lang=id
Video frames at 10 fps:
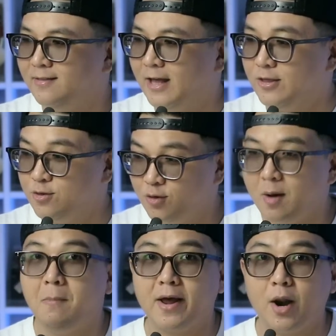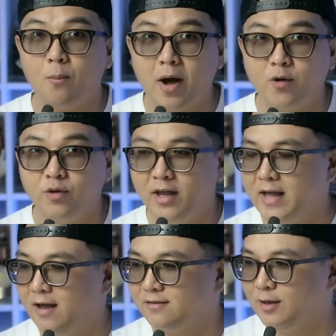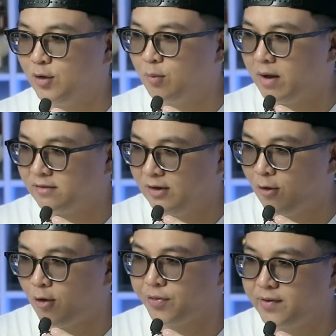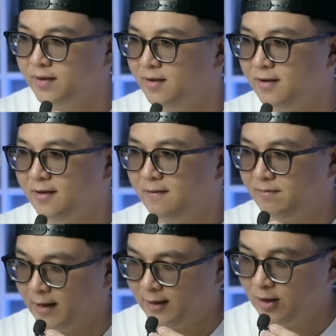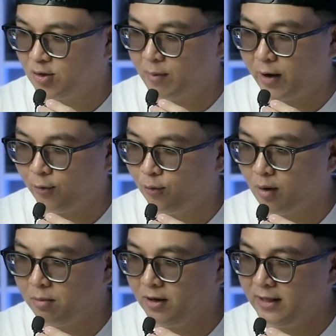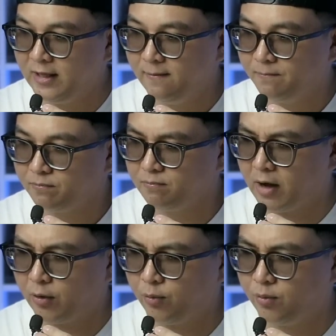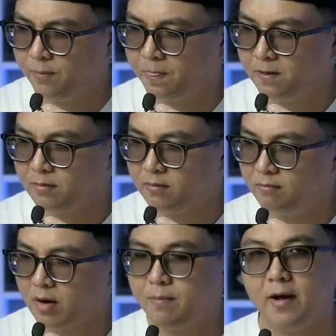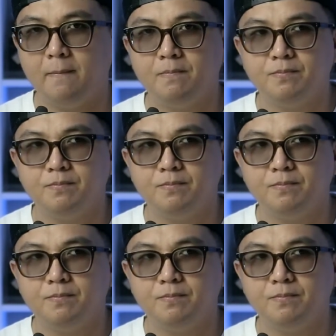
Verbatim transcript: dan juga barang baru nih guys ini tuh masih hot dan ini tuh baru gua beli baru berapa ya